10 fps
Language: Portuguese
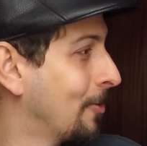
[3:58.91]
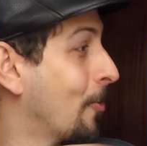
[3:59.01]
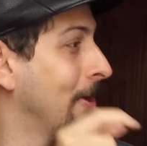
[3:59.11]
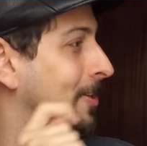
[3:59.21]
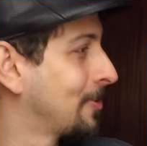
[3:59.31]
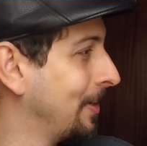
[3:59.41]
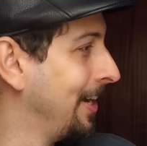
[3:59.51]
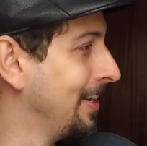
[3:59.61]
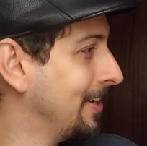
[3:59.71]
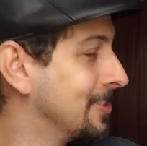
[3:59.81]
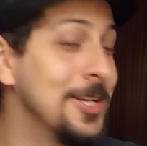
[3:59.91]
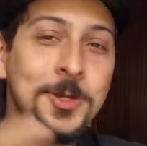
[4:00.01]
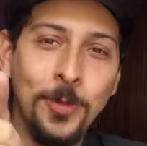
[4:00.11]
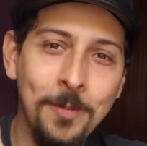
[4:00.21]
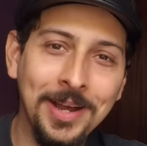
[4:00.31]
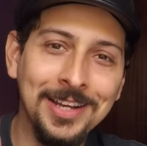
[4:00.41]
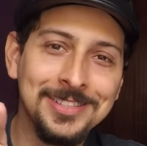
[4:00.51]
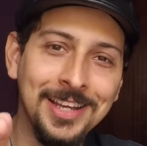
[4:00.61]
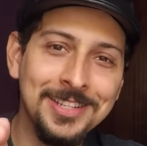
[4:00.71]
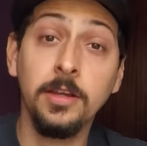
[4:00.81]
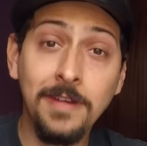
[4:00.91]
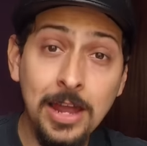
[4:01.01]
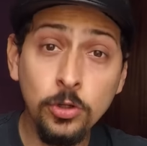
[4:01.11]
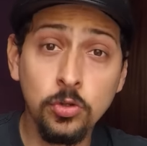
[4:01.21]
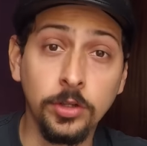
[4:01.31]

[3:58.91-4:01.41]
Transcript: conheço ele, gente boa pra cacete. E vários